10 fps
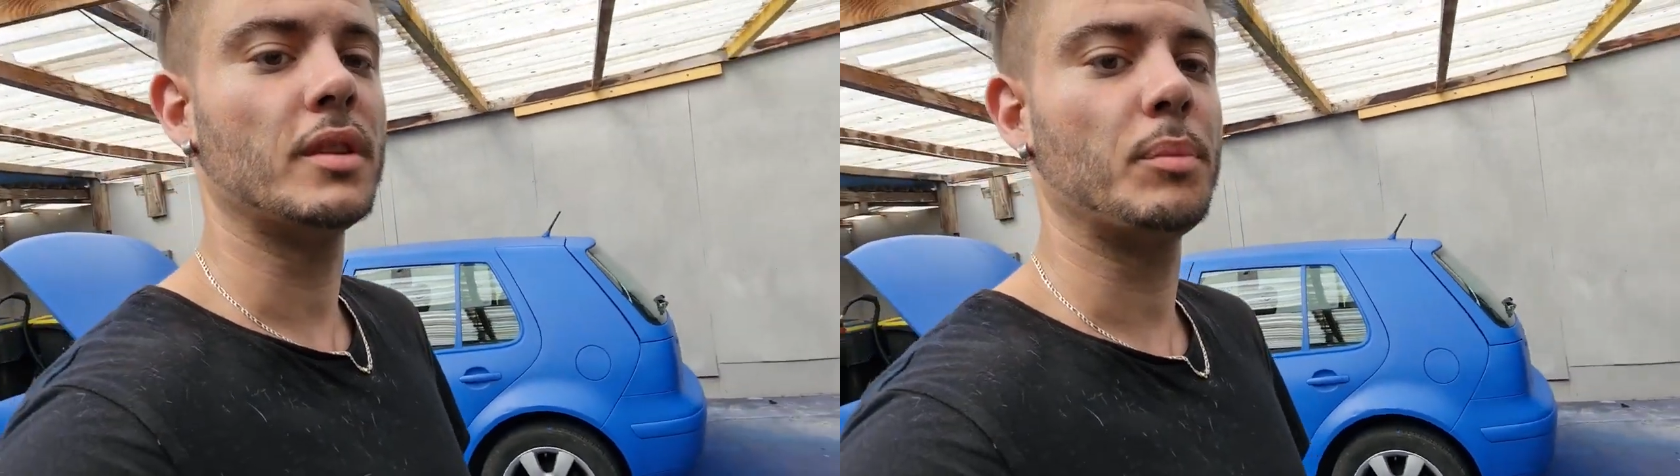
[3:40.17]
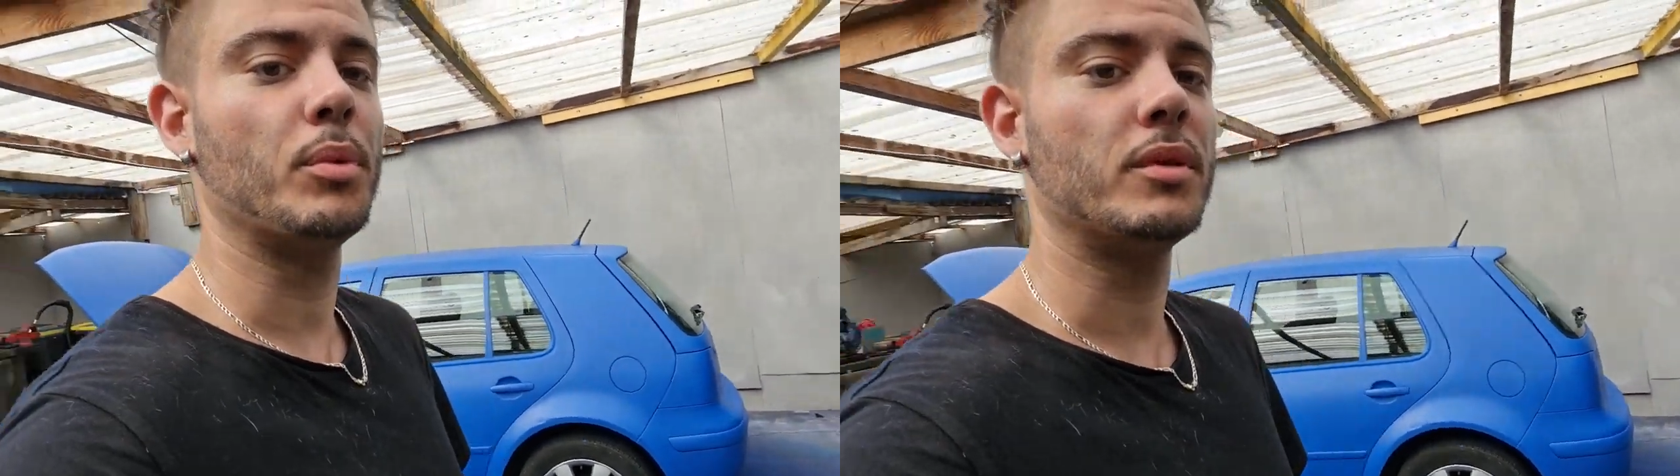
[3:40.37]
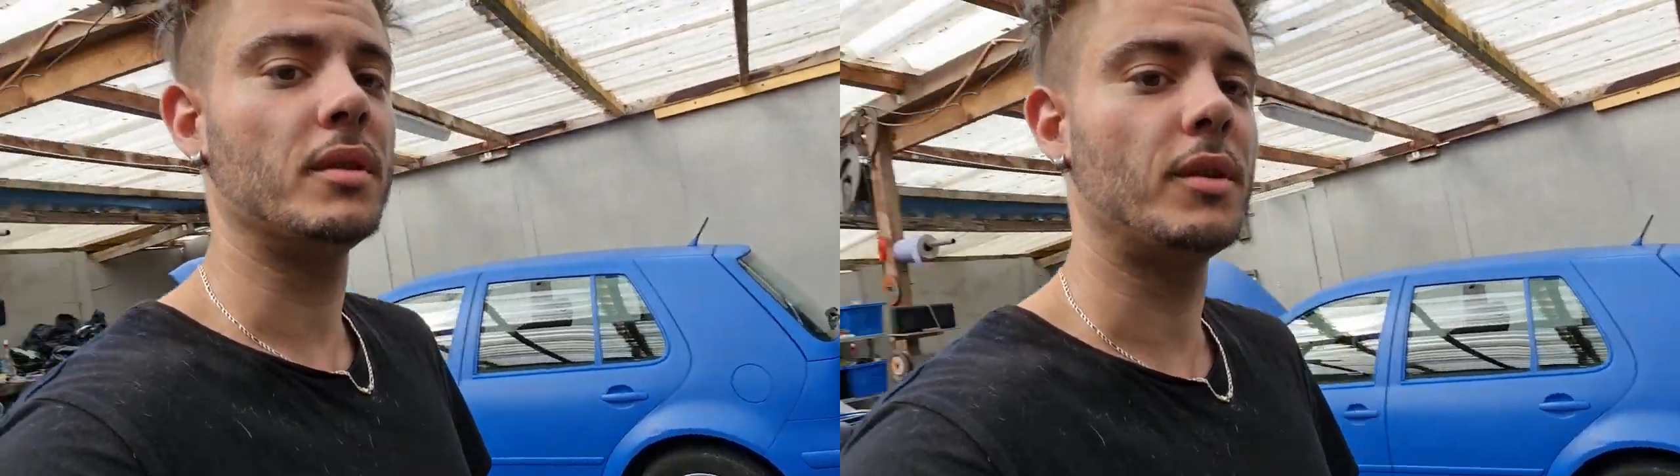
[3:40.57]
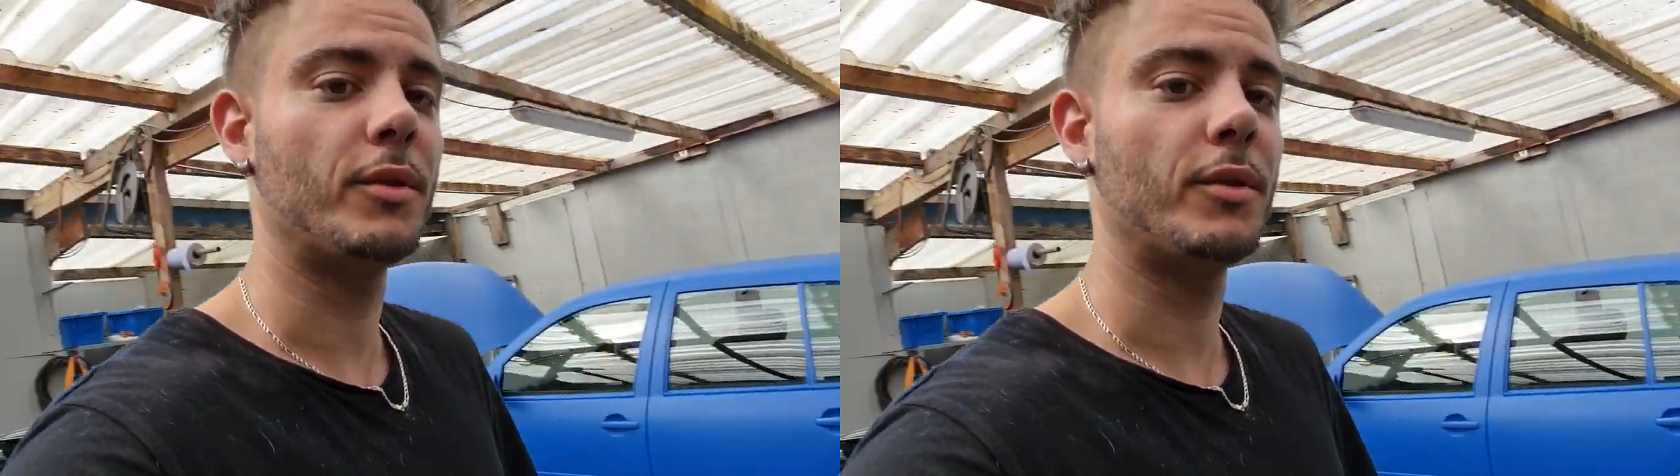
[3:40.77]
cette petite